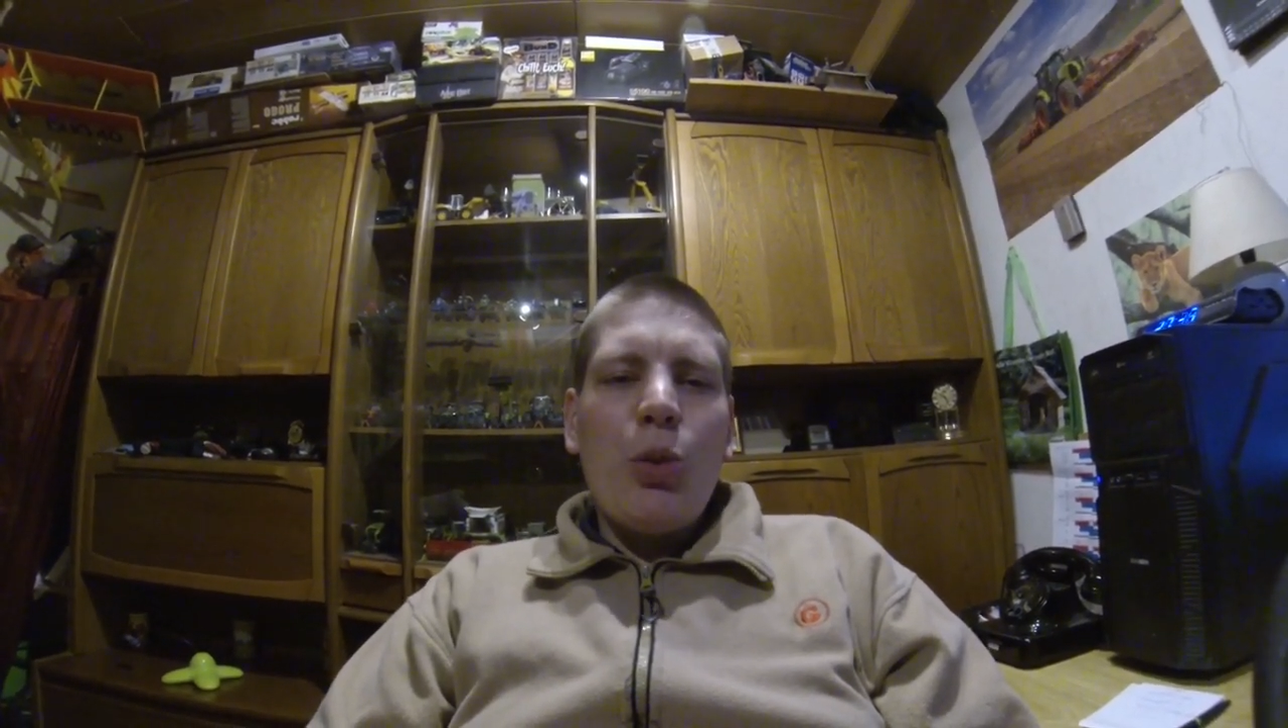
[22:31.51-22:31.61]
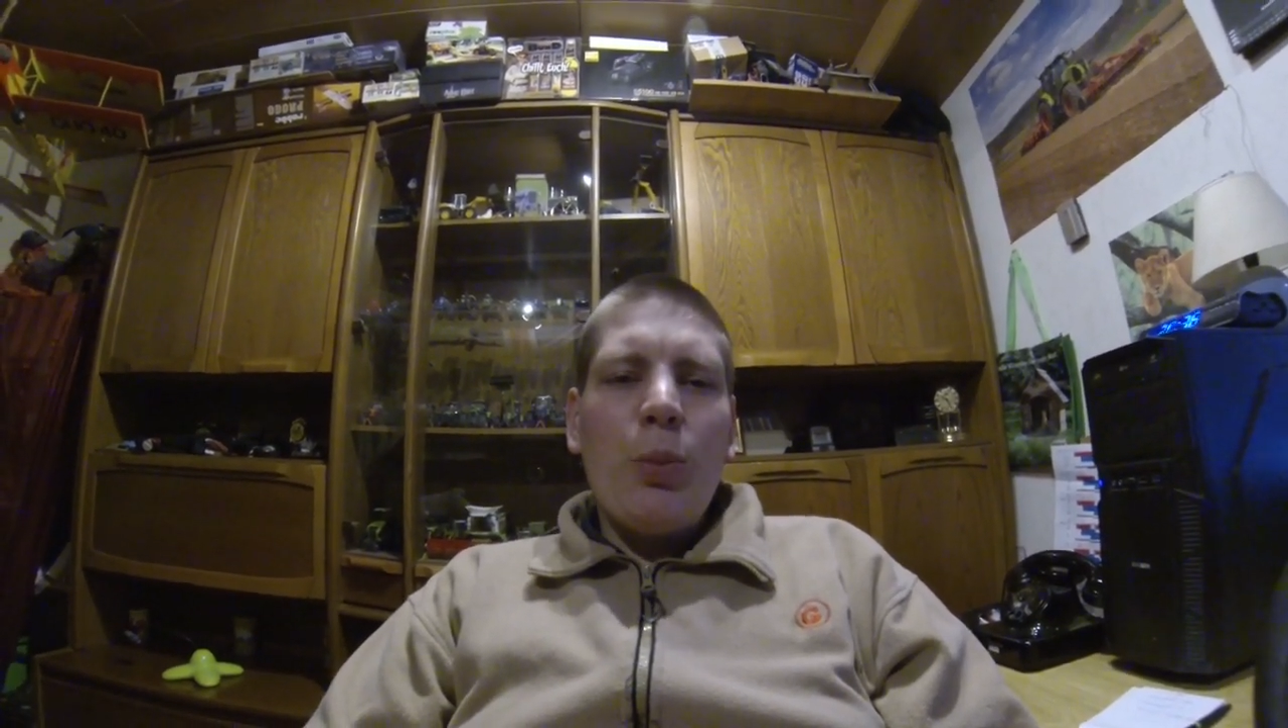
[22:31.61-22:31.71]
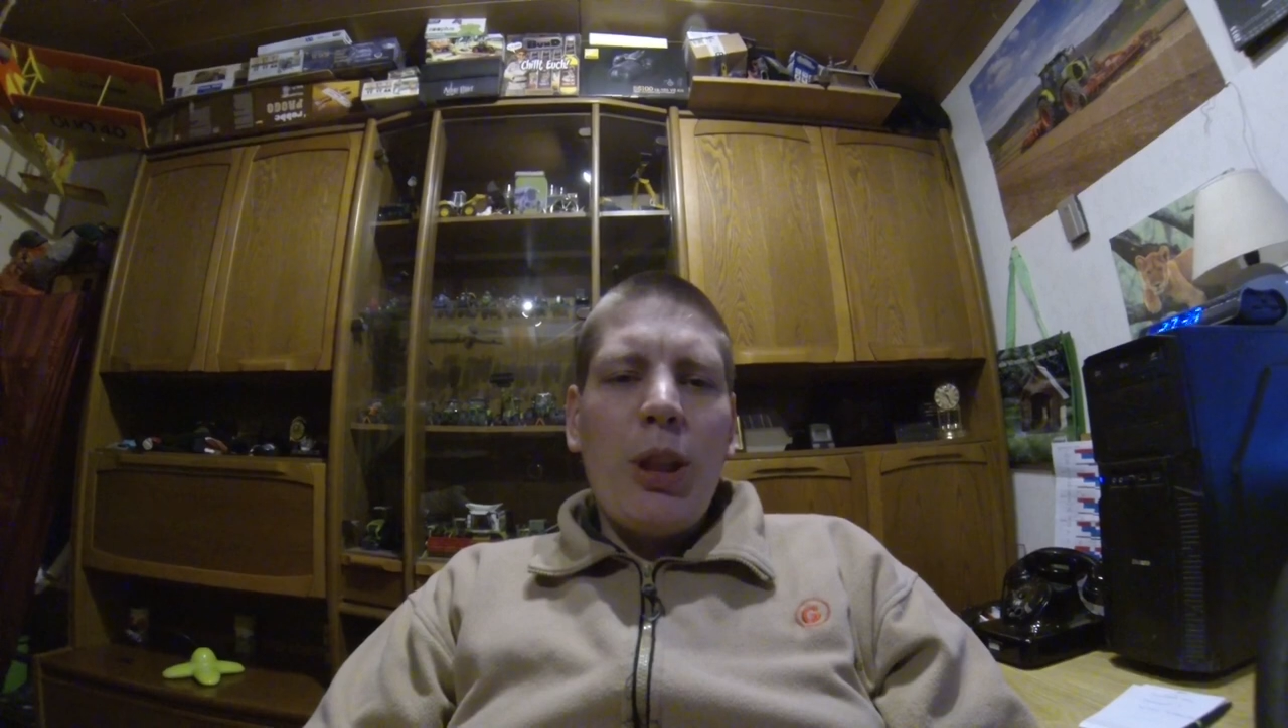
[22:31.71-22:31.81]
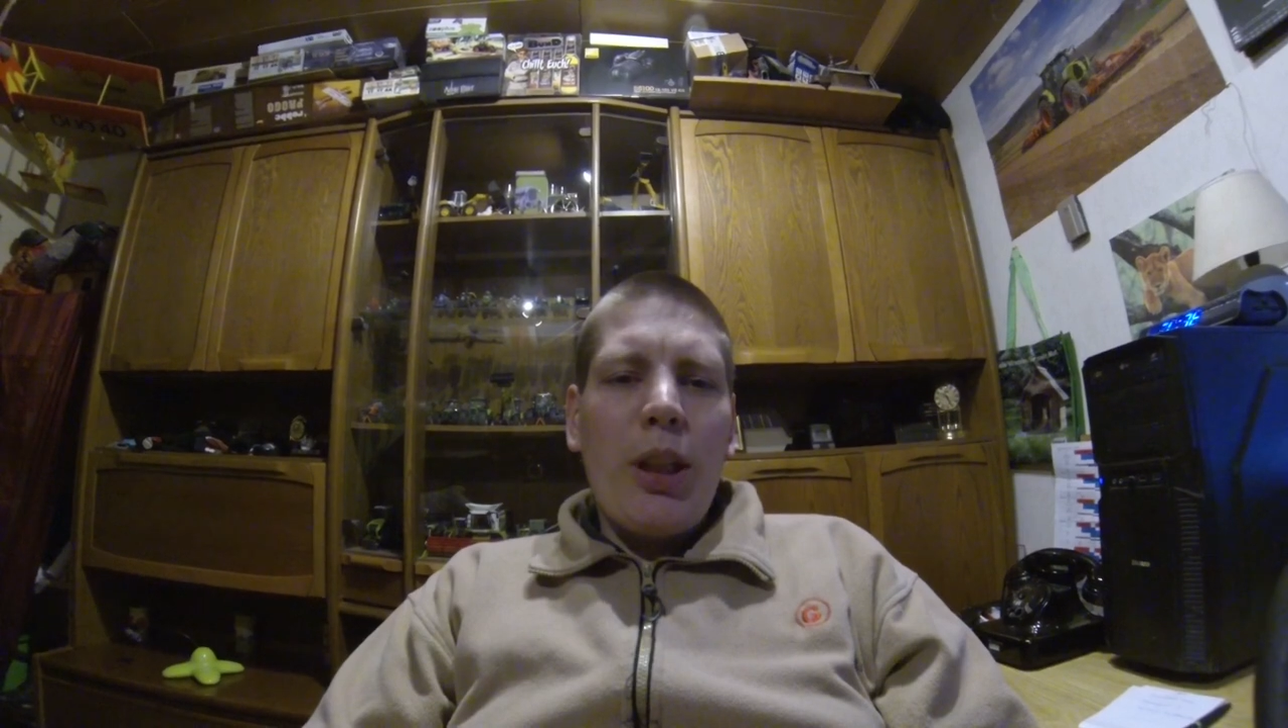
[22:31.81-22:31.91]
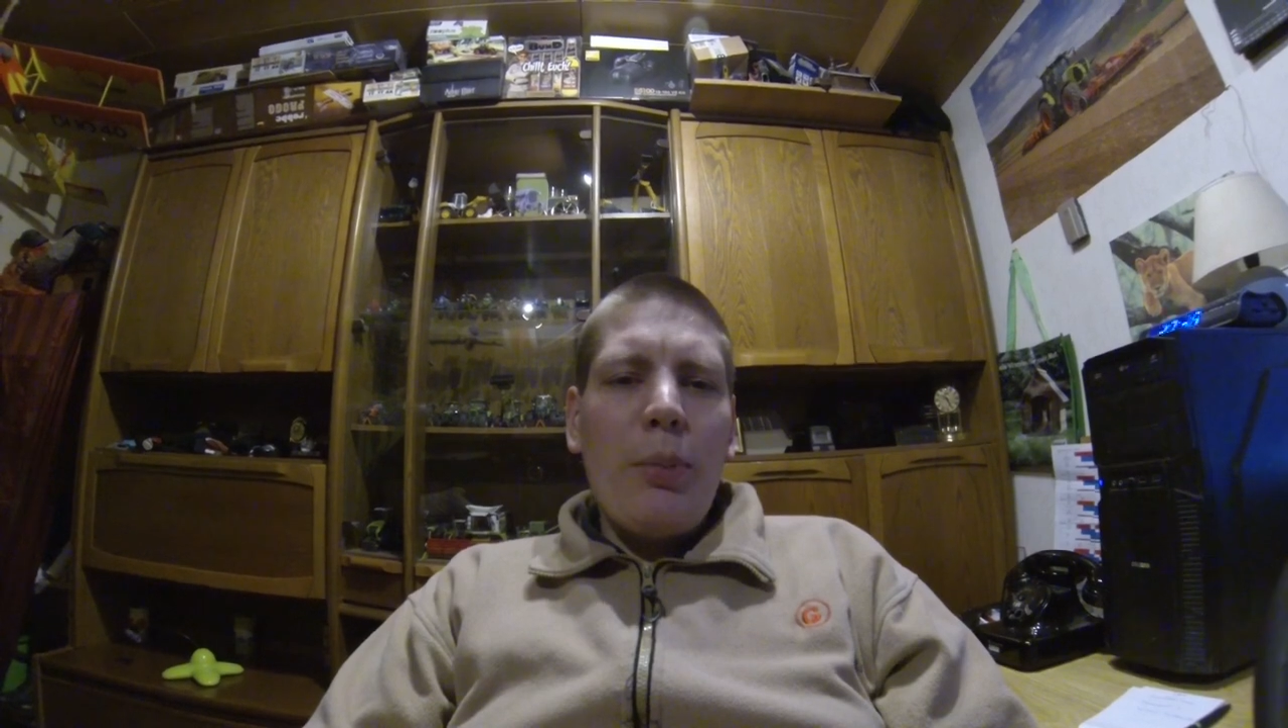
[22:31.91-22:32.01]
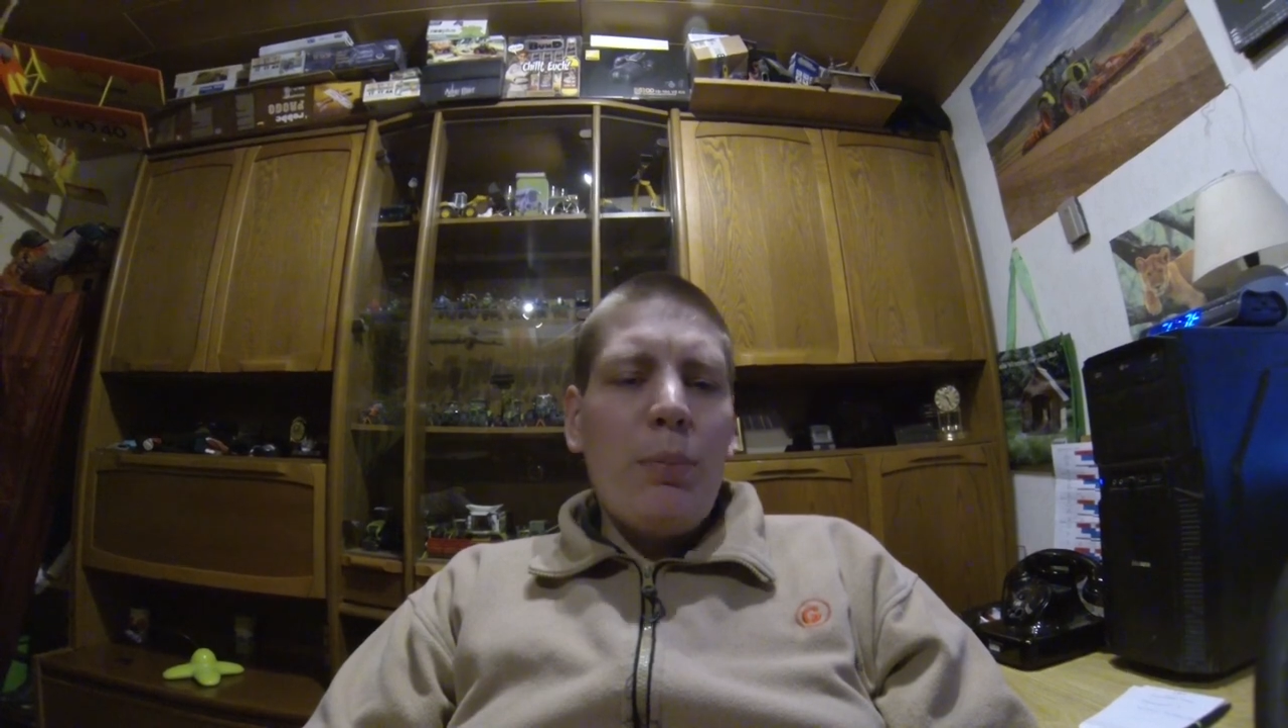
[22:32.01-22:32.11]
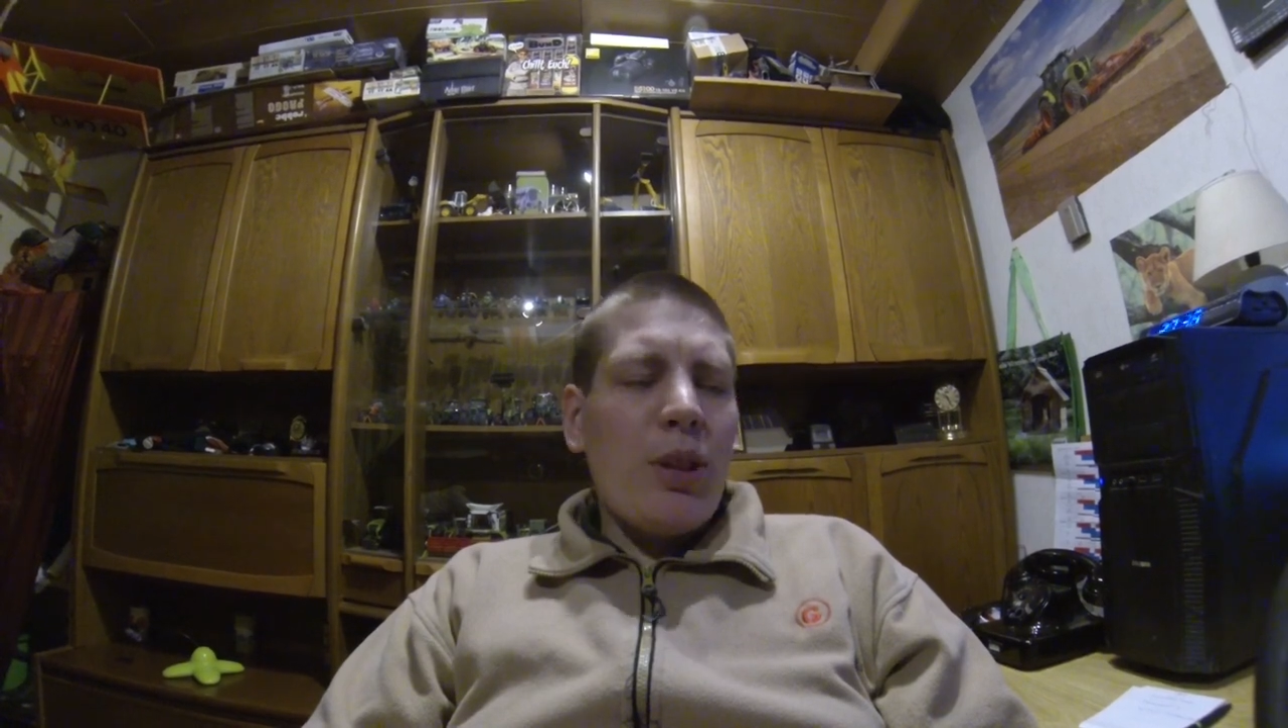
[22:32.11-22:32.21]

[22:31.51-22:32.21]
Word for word: mitnehmen,